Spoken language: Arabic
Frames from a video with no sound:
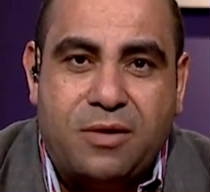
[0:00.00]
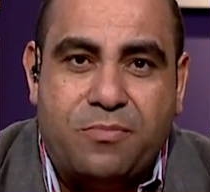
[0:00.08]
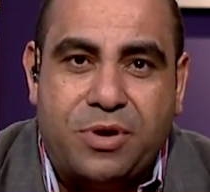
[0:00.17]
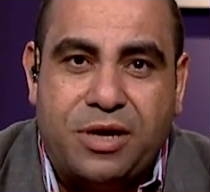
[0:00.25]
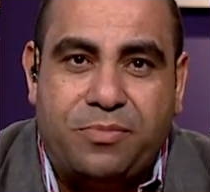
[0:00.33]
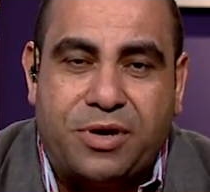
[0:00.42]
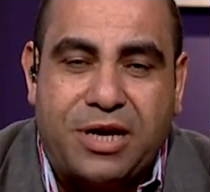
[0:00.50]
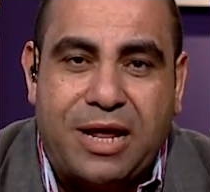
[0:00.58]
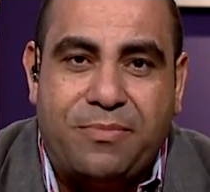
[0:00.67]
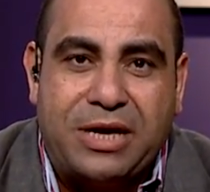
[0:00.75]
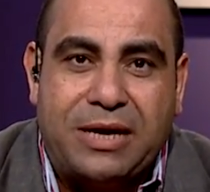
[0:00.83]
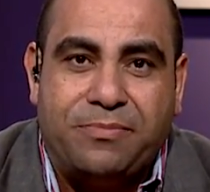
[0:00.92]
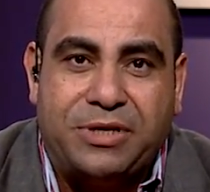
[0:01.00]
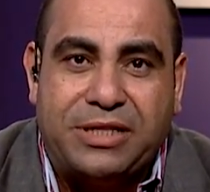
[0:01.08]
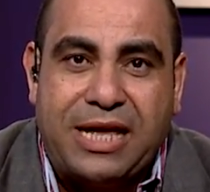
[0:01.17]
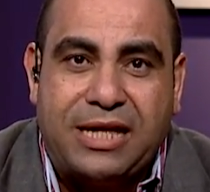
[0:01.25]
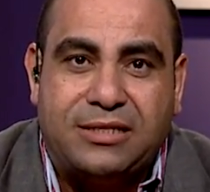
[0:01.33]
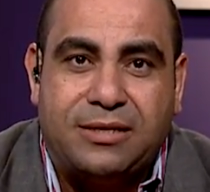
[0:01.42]
من برنامج
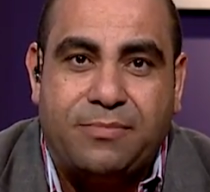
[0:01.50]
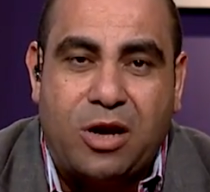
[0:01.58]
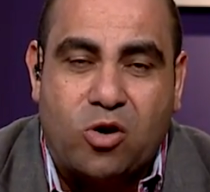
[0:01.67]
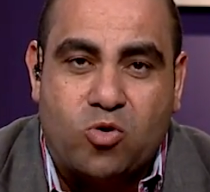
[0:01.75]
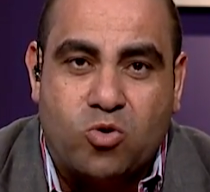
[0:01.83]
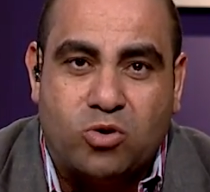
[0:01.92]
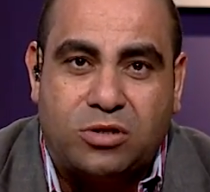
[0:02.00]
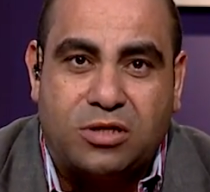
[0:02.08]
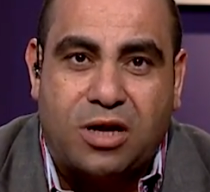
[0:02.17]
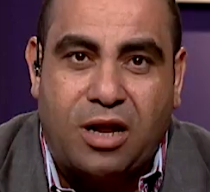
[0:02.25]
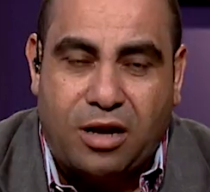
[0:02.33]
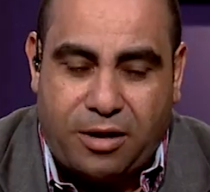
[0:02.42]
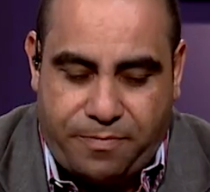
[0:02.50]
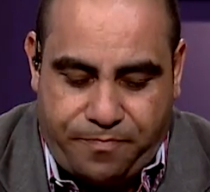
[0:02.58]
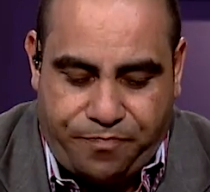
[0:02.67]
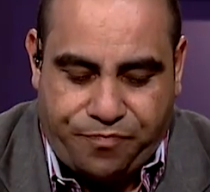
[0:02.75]
امتداد ملكوت الله